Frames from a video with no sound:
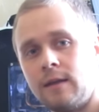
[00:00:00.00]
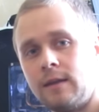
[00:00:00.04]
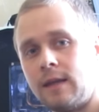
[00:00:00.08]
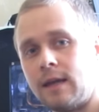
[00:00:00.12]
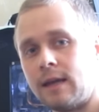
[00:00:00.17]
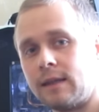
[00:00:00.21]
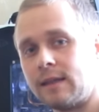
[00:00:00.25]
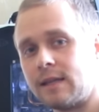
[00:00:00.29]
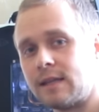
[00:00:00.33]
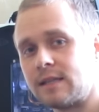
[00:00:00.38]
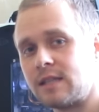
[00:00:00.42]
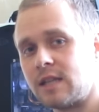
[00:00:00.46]

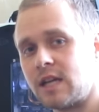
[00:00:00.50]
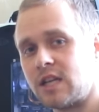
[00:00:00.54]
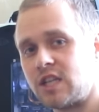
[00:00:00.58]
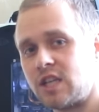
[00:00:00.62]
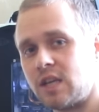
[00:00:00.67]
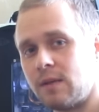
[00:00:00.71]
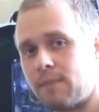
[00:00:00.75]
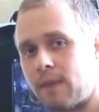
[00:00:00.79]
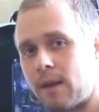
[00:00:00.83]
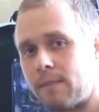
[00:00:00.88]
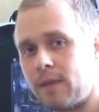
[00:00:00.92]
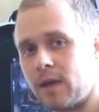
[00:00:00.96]

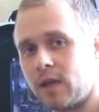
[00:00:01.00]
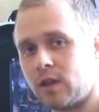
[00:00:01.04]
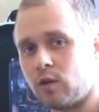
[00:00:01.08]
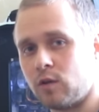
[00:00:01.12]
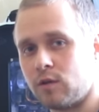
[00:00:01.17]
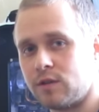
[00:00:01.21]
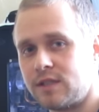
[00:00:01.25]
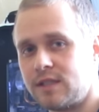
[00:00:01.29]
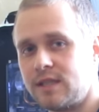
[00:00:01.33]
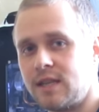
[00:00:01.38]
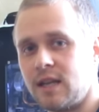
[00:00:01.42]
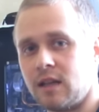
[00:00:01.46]
неоднозначной победы
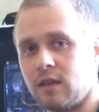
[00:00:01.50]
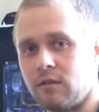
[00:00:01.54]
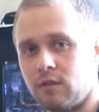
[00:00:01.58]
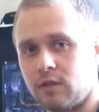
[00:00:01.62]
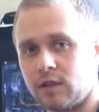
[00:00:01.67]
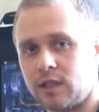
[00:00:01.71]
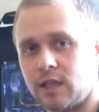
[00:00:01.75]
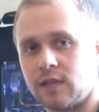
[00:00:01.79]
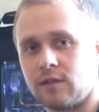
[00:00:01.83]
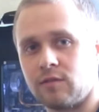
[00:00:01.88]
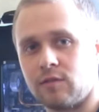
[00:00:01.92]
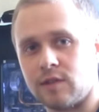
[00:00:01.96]
он сделал
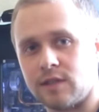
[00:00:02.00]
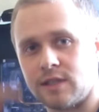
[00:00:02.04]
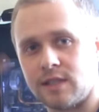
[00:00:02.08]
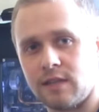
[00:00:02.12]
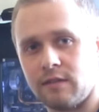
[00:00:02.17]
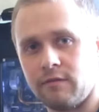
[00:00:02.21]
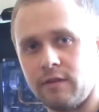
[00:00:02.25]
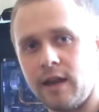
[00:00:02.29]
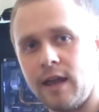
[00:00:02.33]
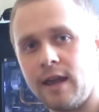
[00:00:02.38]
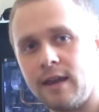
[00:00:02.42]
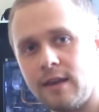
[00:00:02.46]
вот это вот
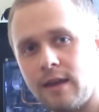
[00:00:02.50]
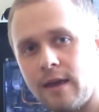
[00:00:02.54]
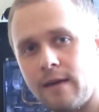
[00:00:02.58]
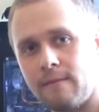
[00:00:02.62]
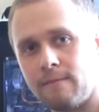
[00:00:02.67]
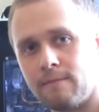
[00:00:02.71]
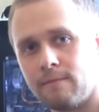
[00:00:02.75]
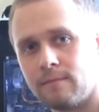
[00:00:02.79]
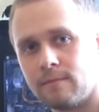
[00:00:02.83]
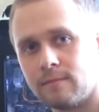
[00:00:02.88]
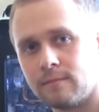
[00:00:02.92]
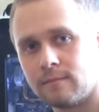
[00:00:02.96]

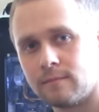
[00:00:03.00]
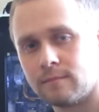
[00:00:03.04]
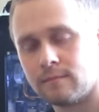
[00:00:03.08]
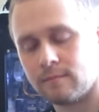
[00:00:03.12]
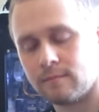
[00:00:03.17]
заявление –